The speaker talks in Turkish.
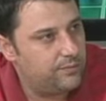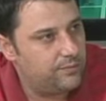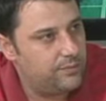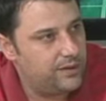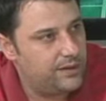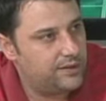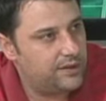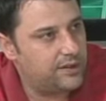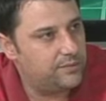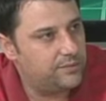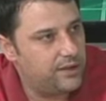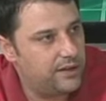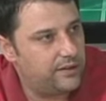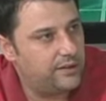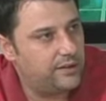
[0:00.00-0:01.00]
milli takım
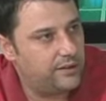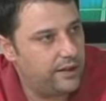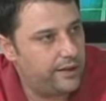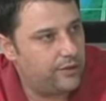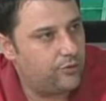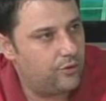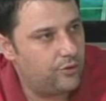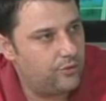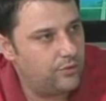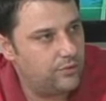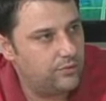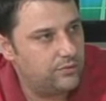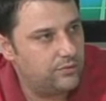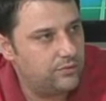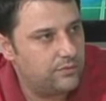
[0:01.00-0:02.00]
teknik direktörünün
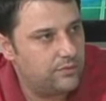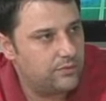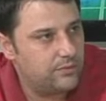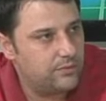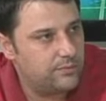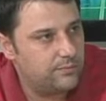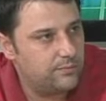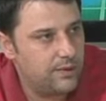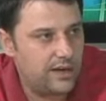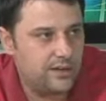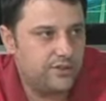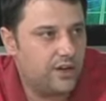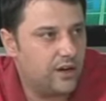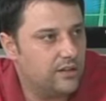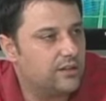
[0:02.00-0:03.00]

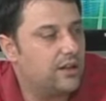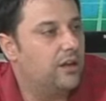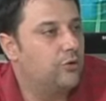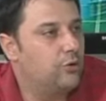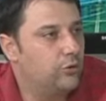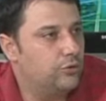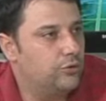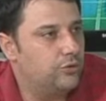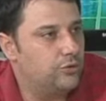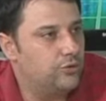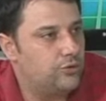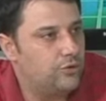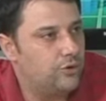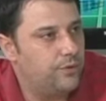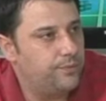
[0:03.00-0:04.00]
bence hatalı olduğunu
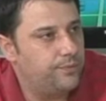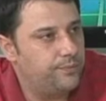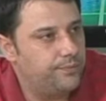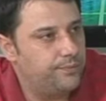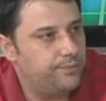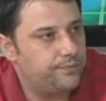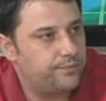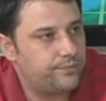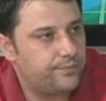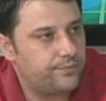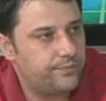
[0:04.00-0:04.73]
düşünüyorum. Evet.